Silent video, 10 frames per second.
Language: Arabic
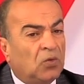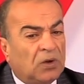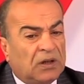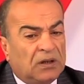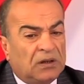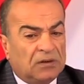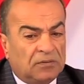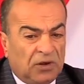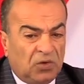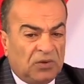
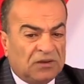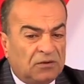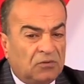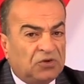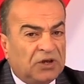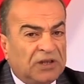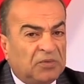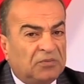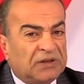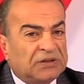ومعلوماتي أن
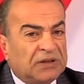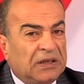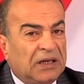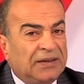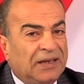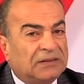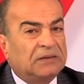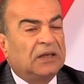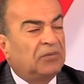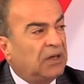الجانب المصري الآن
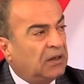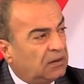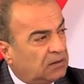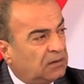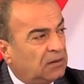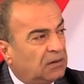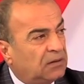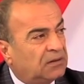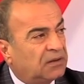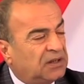حتى مع
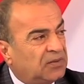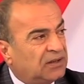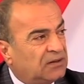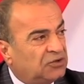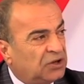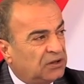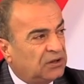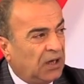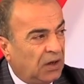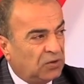الترتيبات
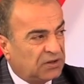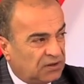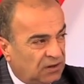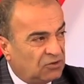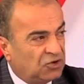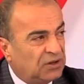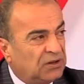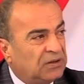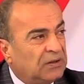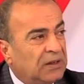الجديدة حول السعر
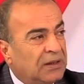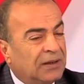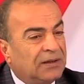الجديد